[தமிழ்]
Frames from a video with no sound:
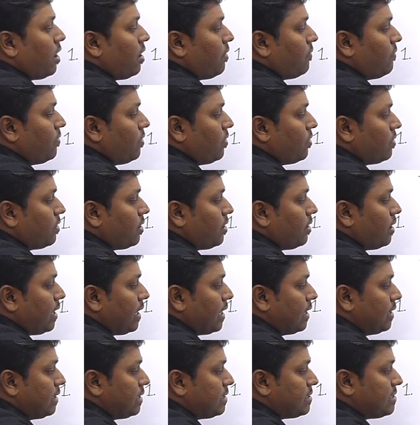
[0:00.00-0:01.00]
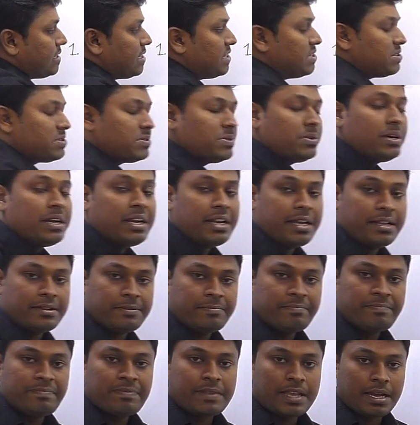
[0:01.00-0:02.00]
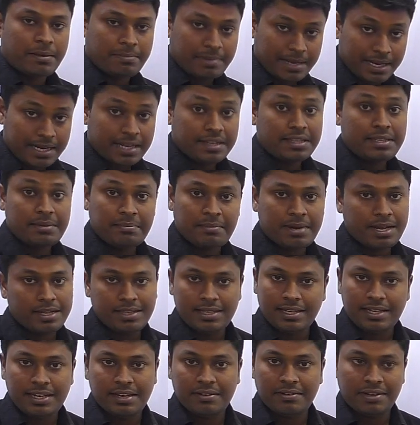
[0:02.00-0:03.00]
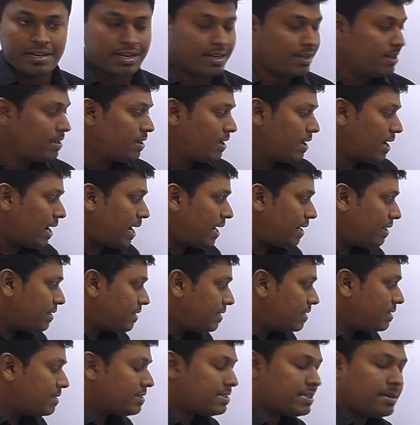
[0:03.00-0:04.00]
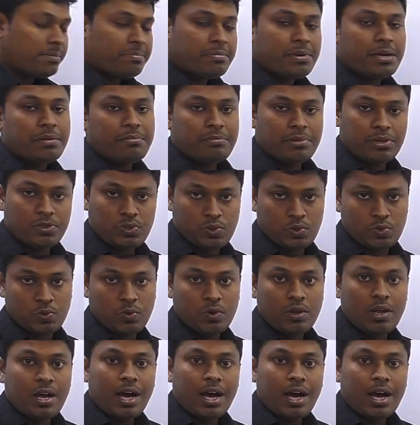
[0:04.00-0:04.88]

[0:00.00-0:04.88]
அவ்வளோதான் எந்த சேஞ்சஸும் கிடையாது அப்படியே எல்லாத்தையும் மாற்றிட்டே வரேன் அடுத்தது ஸ்டெப் நம்பர் டூ